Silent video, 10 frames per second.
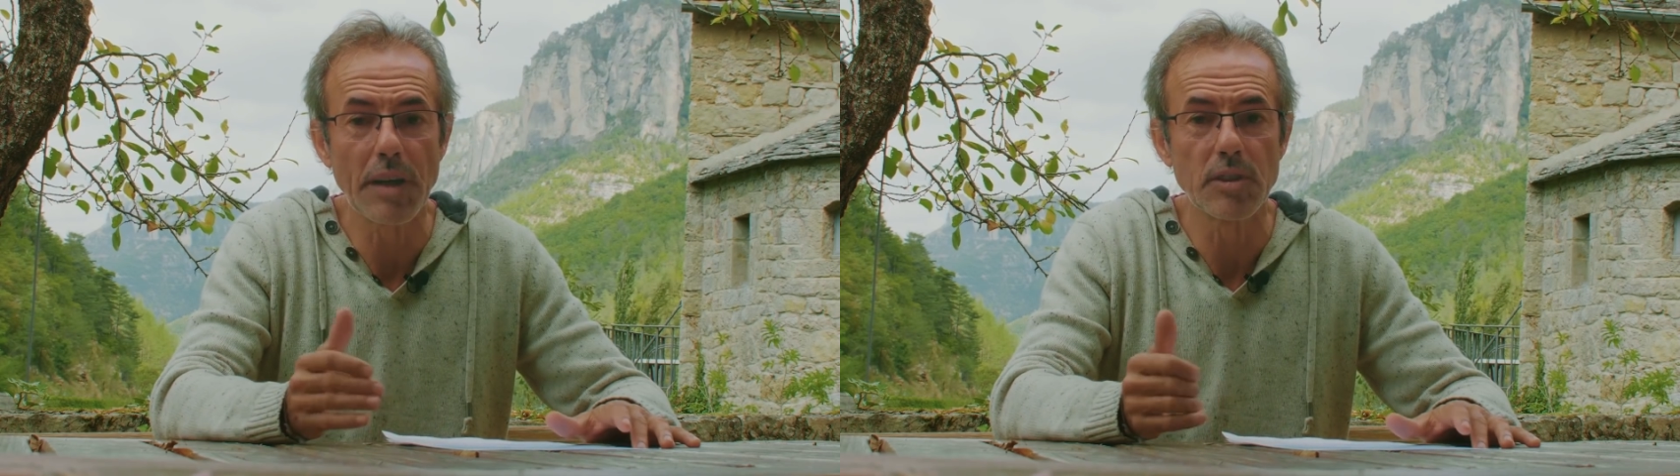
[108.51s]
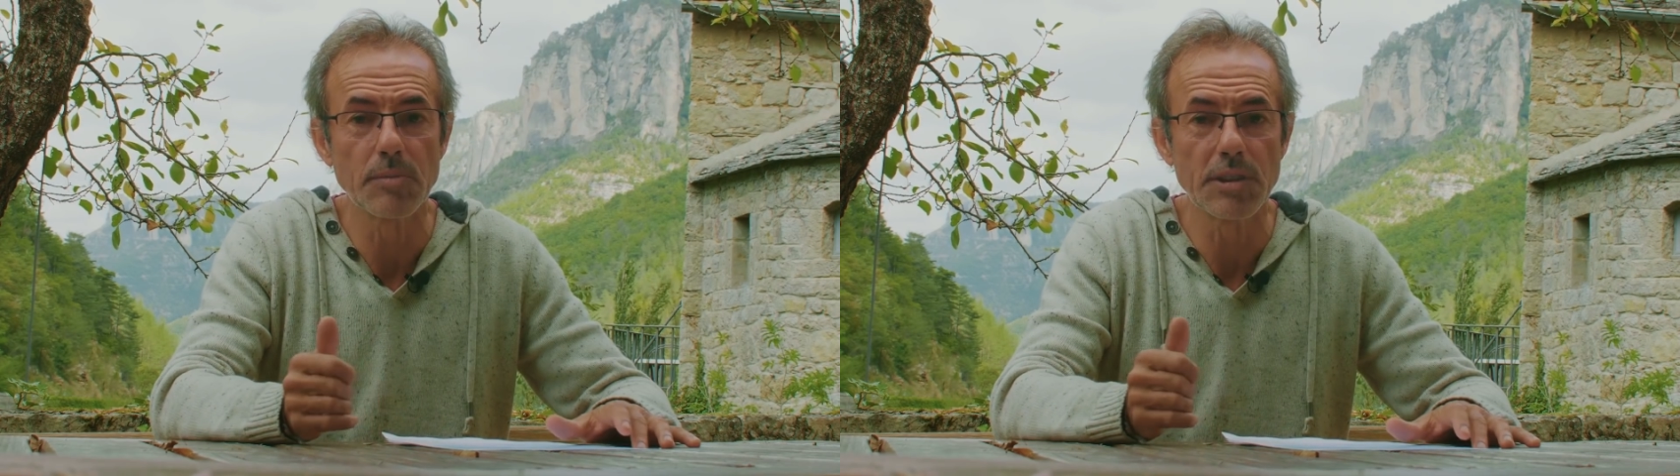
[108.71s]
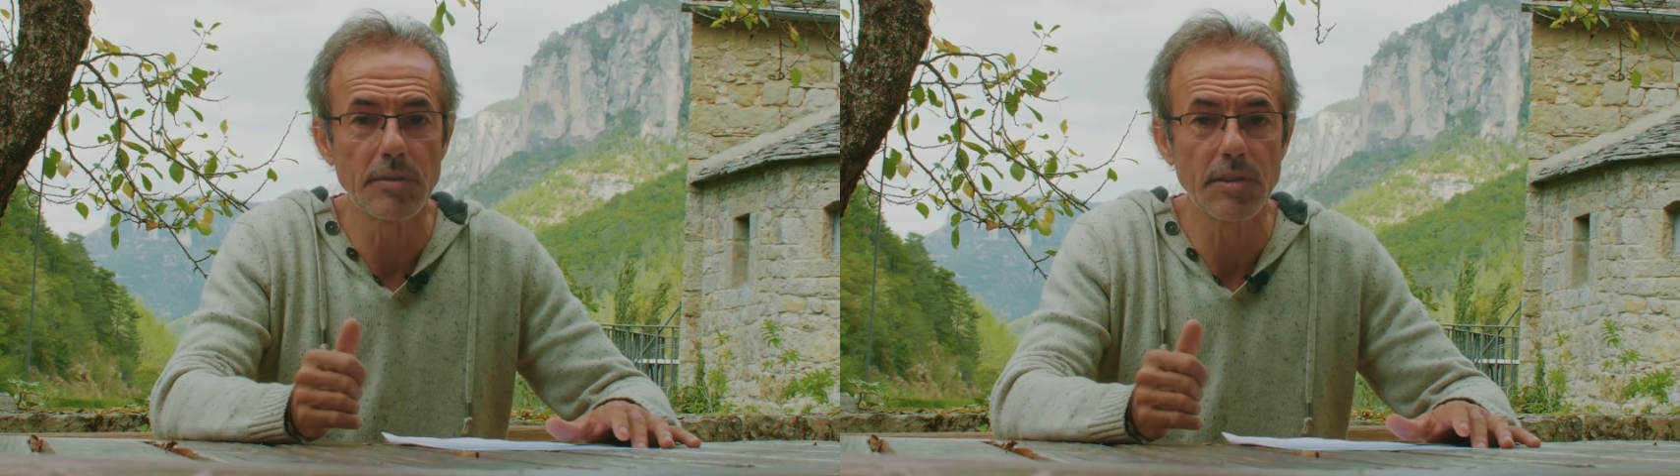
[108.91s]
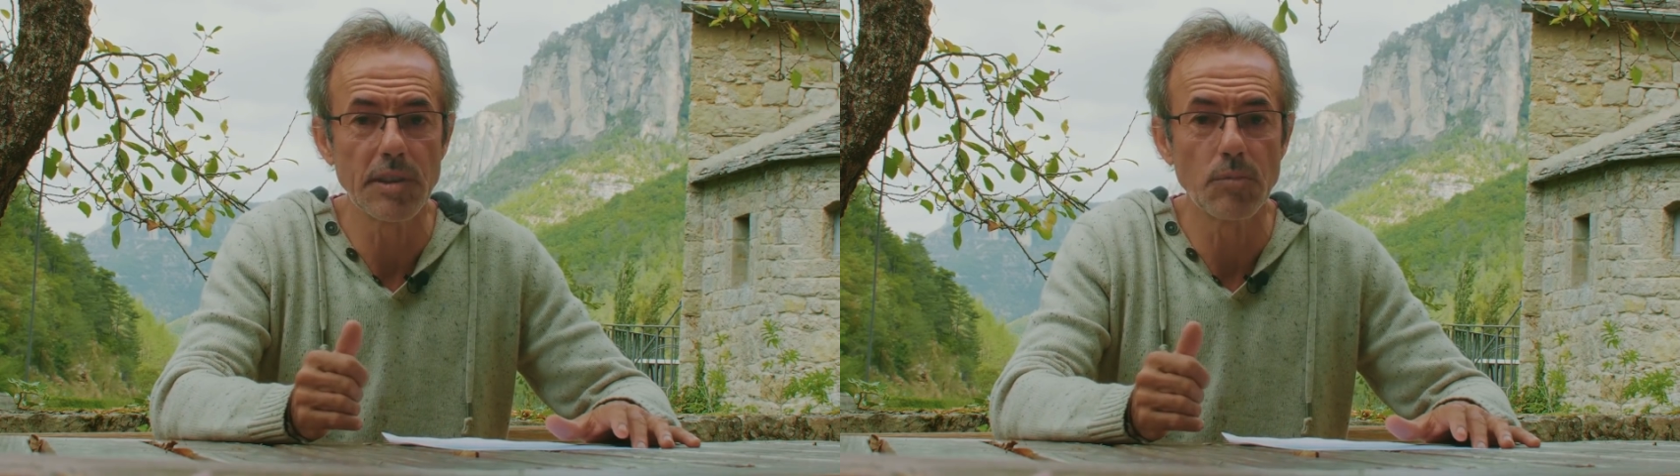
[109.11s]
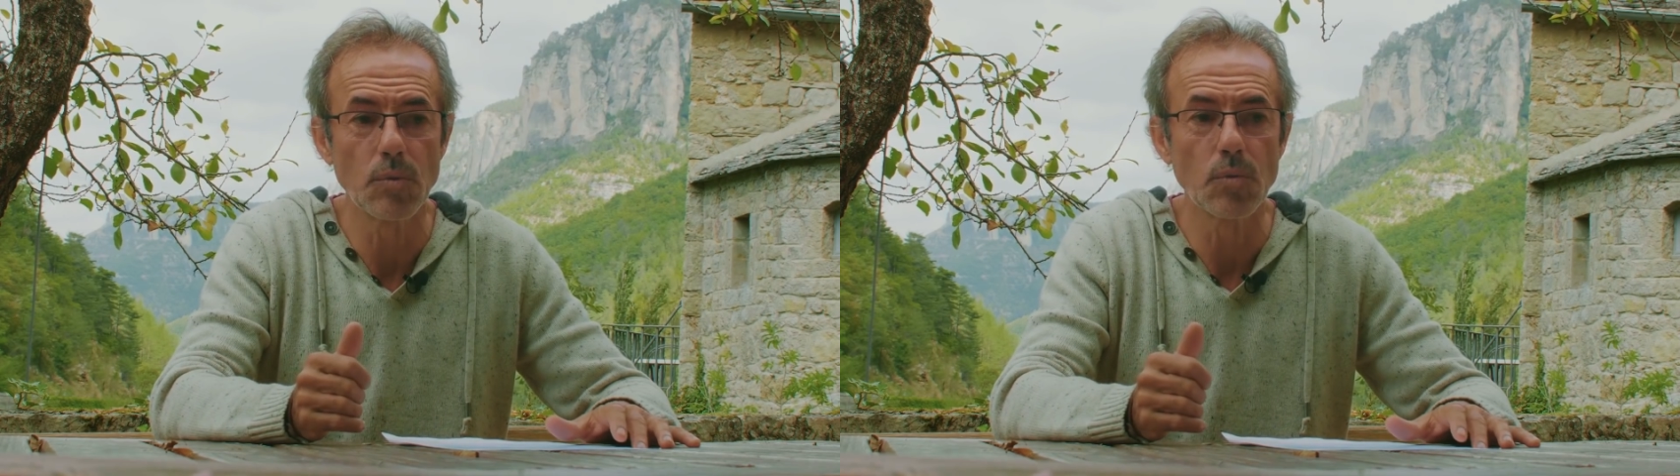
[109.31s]
pas avec le monde
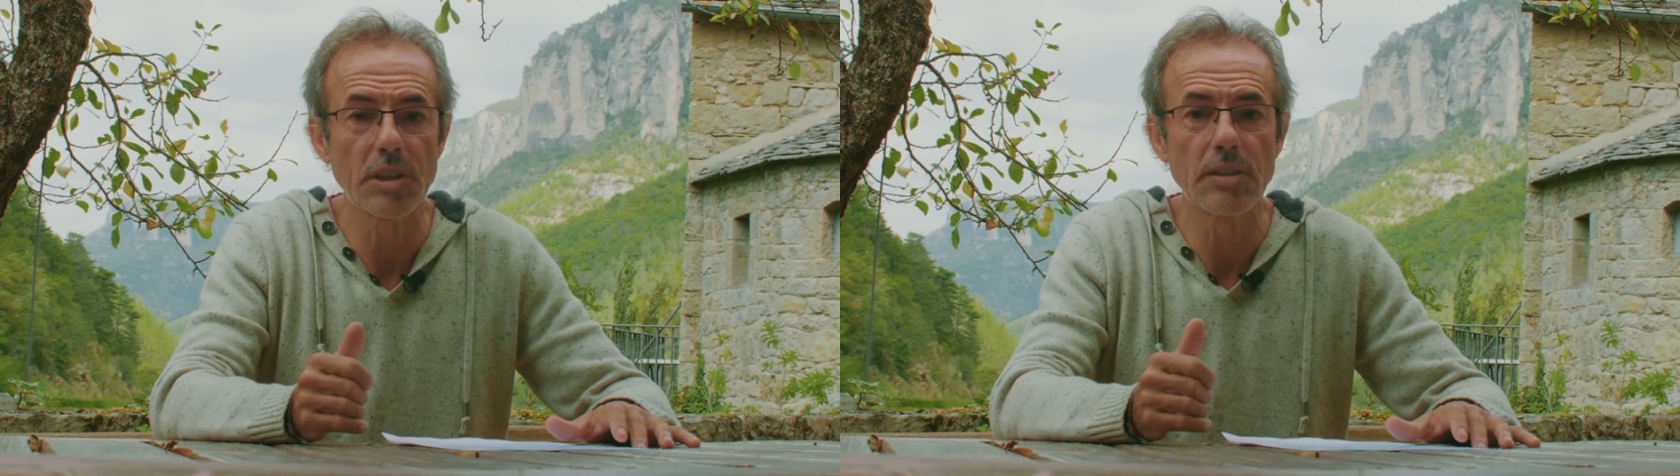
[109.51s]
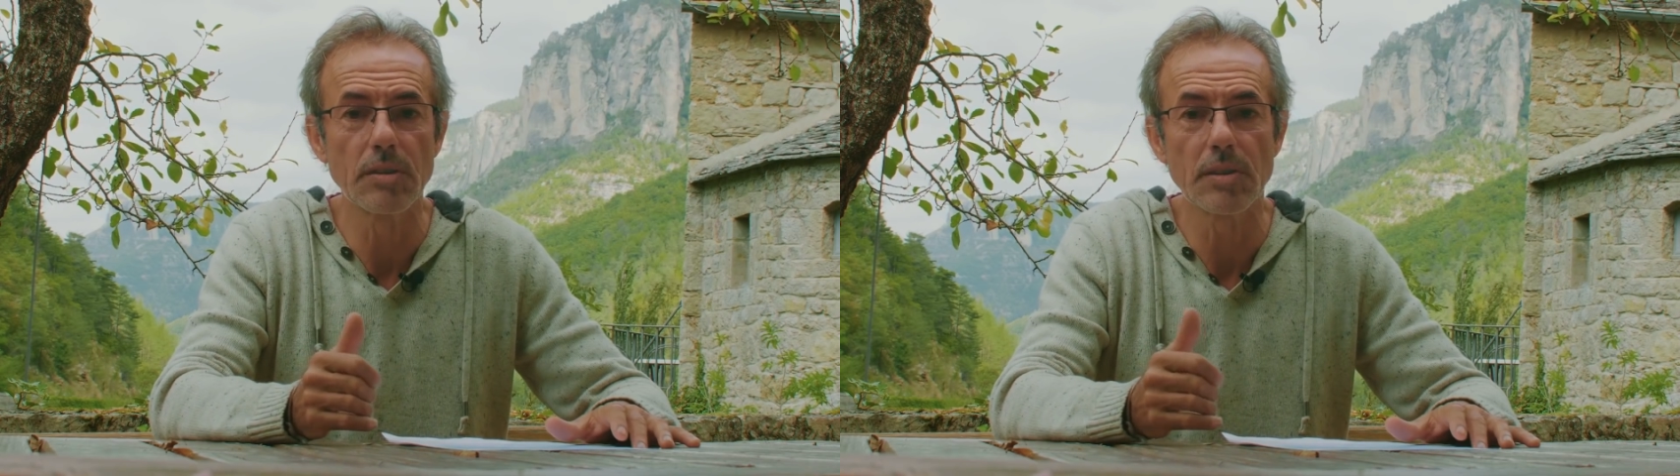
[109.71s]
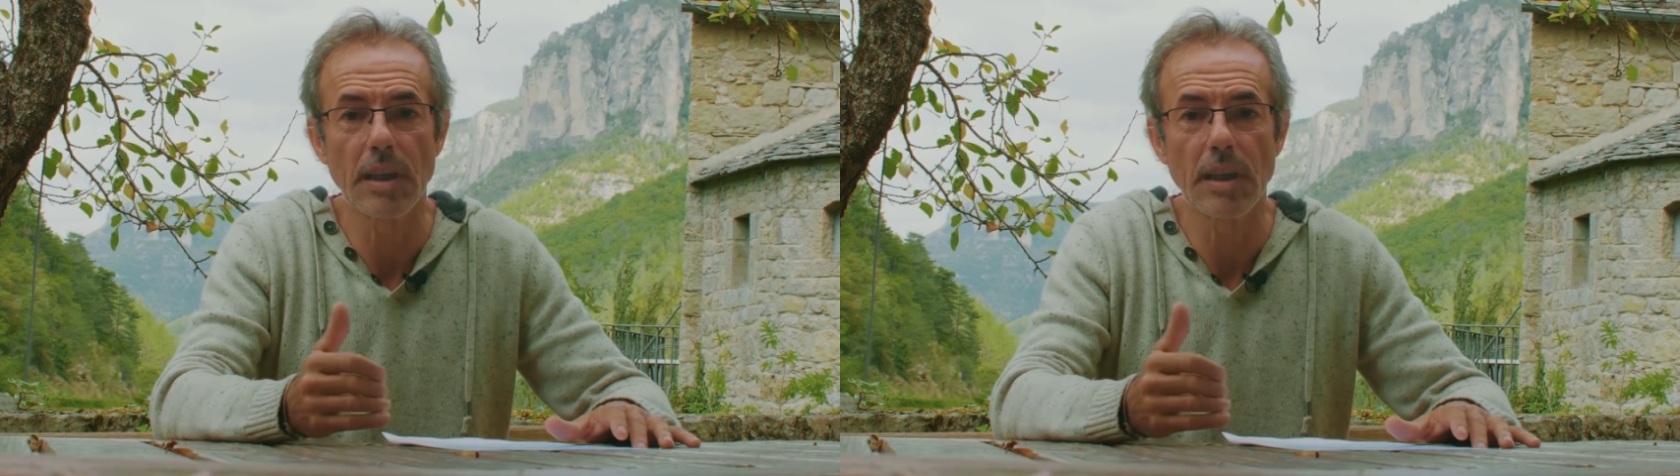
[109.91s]
invisible ou qui,